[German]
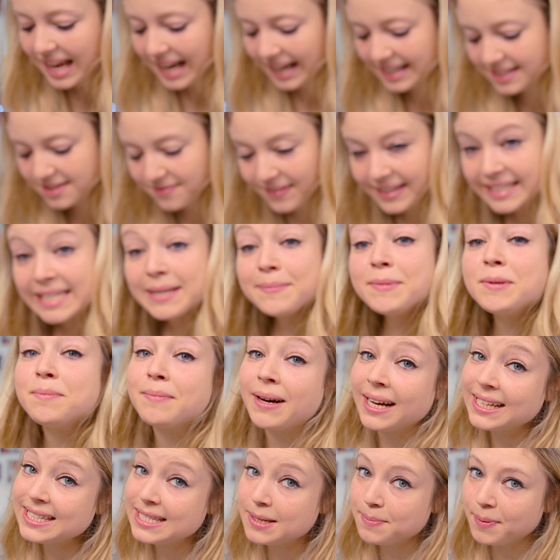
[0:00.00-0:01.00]
Also wenn der mit
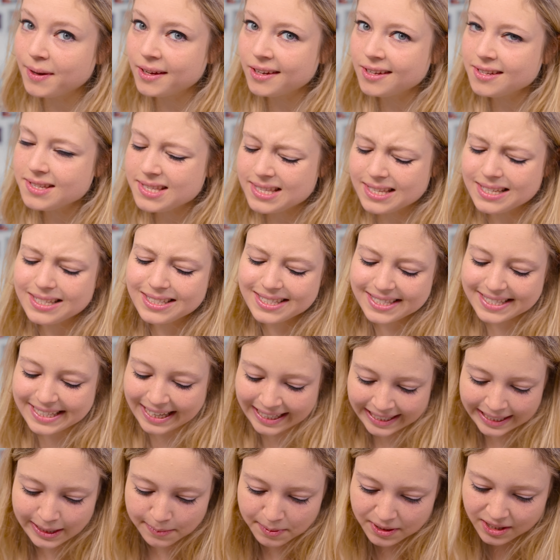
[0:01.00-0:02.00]
Marzipan ist,
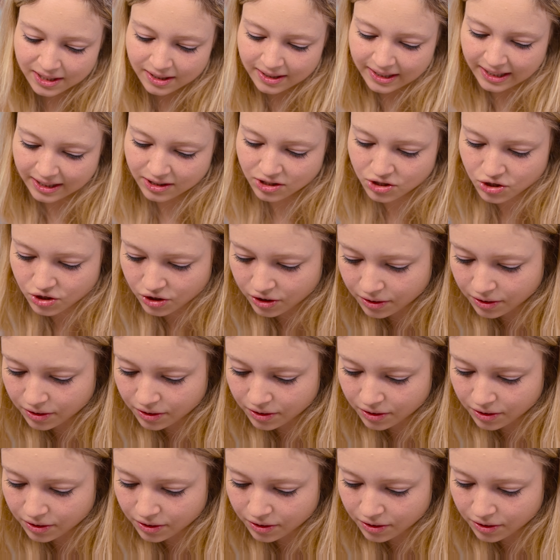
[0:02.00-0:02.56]
dann liebe ich ihn jetzt